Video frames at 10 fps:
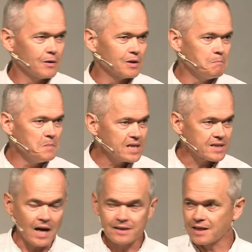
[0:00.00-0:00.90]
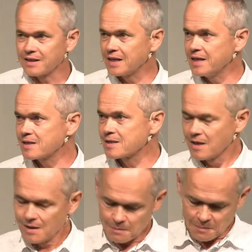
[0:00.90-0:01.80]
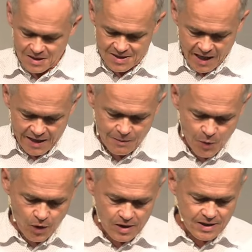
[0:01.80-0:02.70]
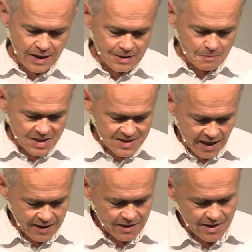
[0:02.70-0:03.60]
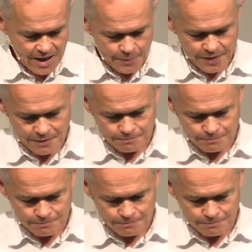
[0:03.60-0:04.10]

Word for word: mit Hand anlegt, mit seinen Möglichkeiten, mit seinen Gaben.